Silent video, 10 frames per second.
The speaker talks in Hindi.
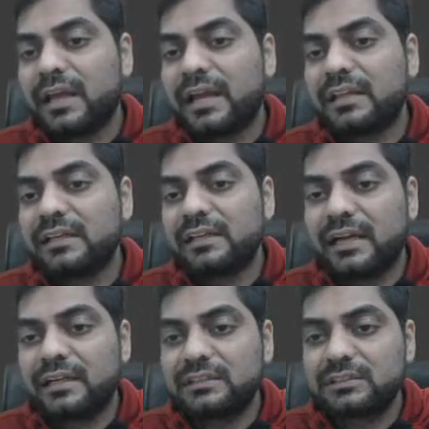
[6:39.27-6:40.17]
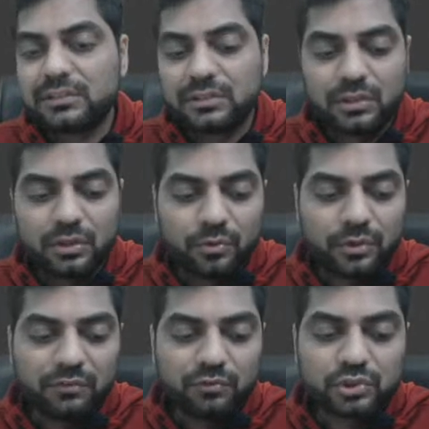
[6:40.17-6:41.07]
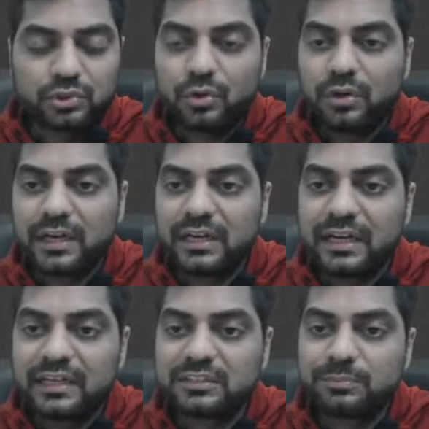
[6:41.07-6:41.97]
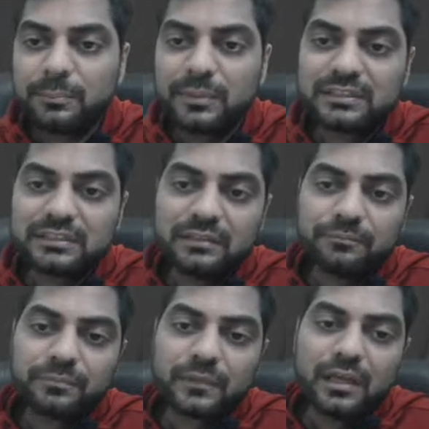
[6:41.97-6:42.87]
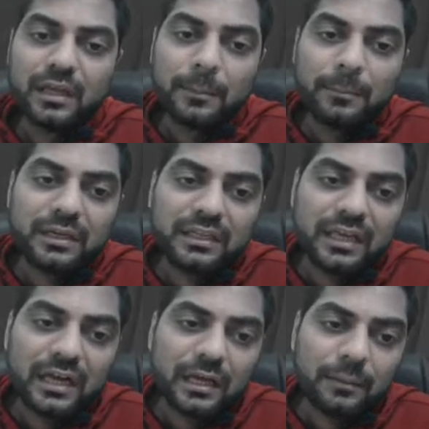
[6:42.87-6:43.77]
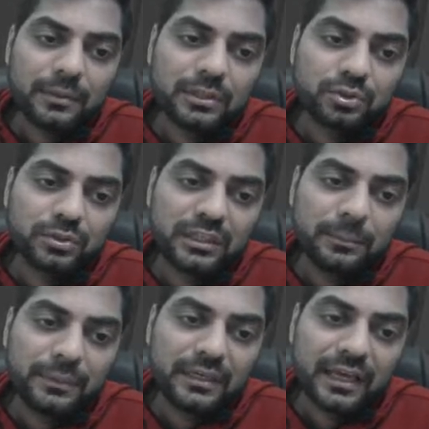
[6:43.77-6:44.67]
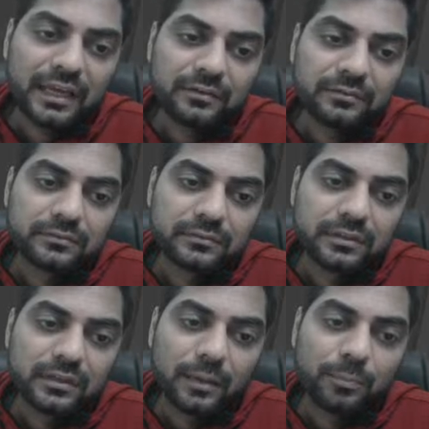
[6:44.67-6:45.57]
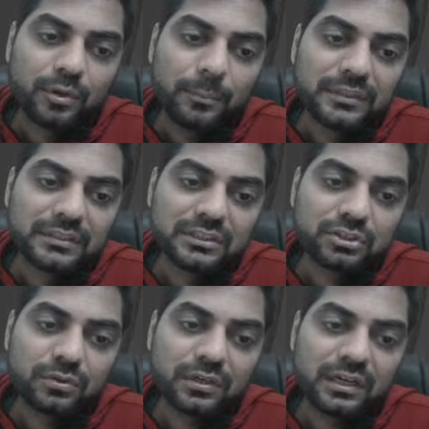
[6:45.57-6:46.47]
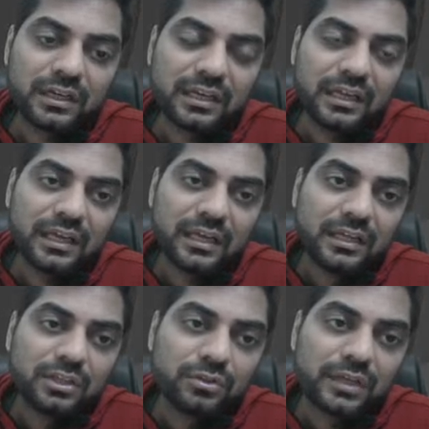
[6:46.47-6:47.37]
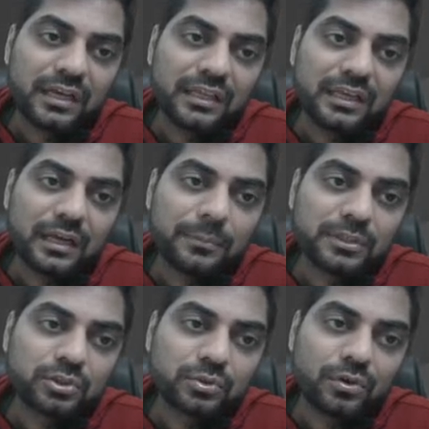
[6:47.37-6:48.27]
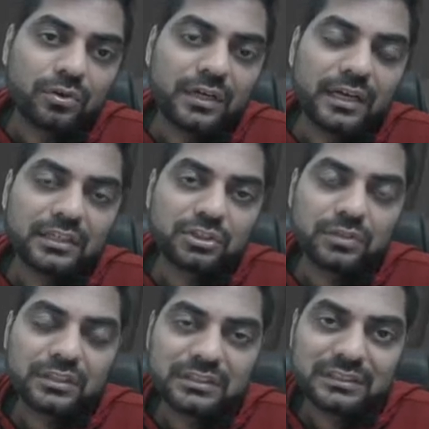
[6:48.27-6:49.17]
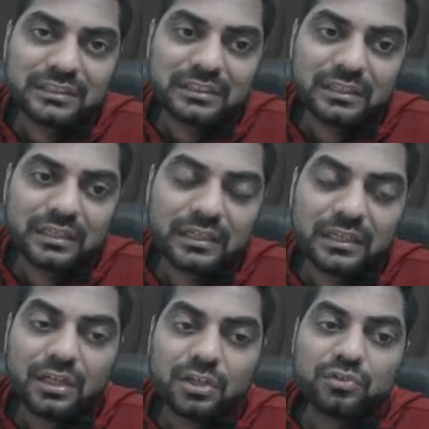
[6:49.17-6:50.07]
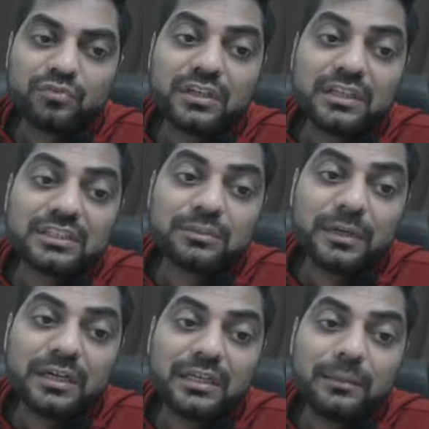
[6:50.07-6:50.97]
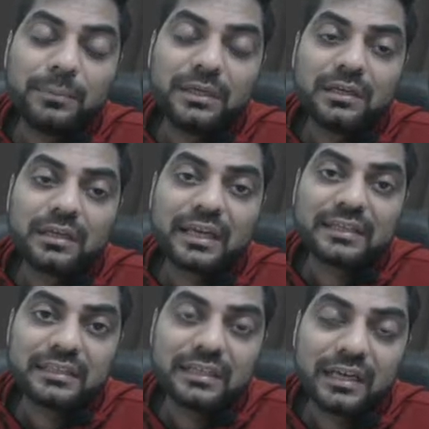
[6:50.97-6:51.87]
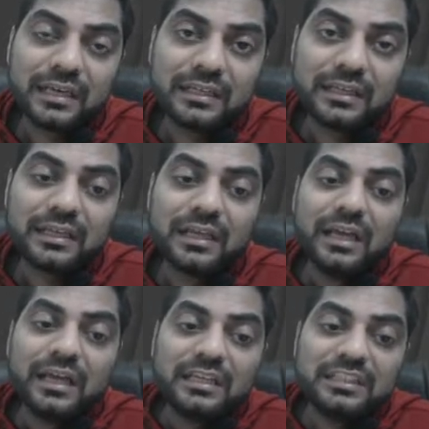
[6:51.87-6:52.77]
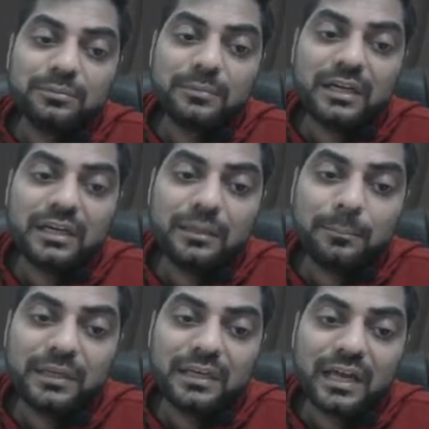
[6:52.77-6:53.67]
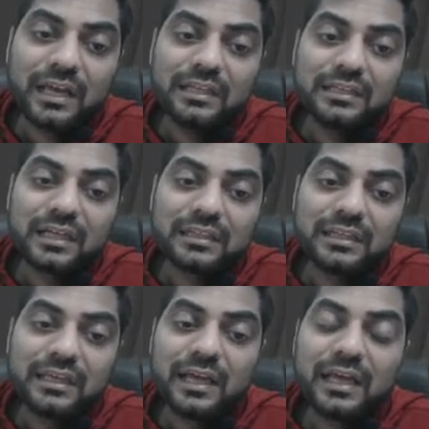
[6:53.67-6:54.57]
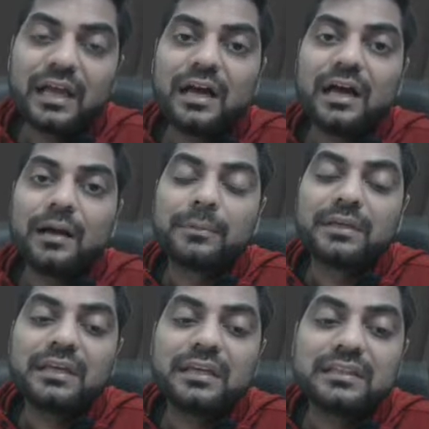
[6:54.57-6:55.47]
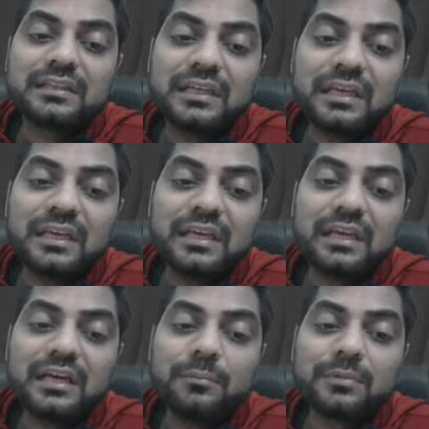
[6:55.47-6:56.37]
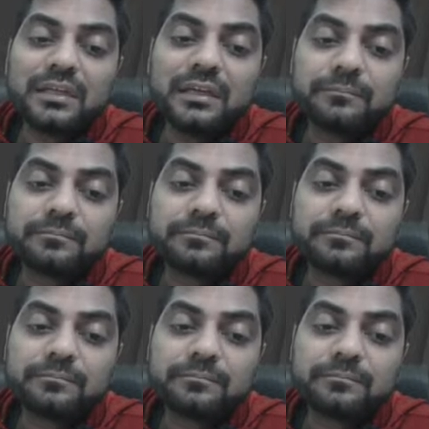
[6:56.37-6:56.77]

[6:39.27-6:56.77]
and the debtors ओके वो स्टॉक एंड डेटर्स पे बेस थी बट यहां पर जो डीपी है अब कोई बिजनेस तो कर नहीं रहे हैं तो यानी कि यहाँ पर स्टॉक और डेटर्स तो एग्जिस्ट ही नहीं करेंगे तो फिर इसमें डीपी कैसे निकाली जाएगी इसमें डीपी निकाली जाती है आपकी कितनी इनकम थी